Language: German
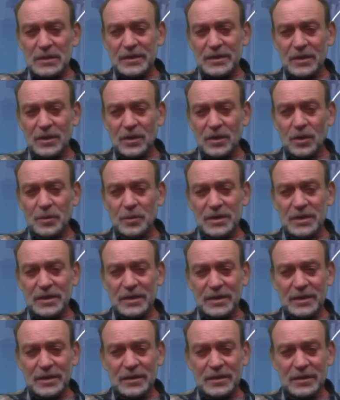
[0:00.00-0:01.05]
die
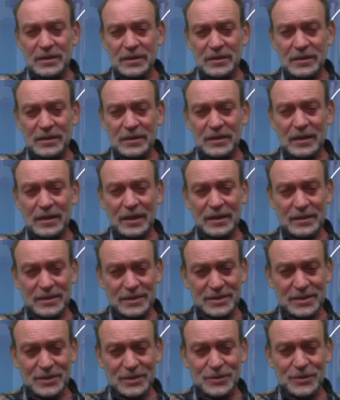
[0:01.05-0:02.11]
kommende
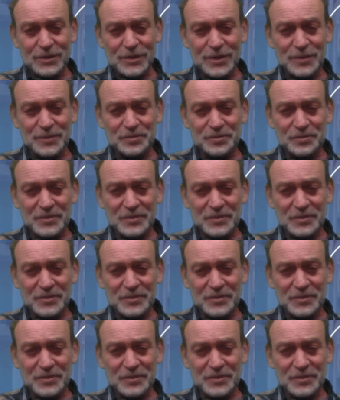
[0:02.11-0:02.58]
Katastrophe.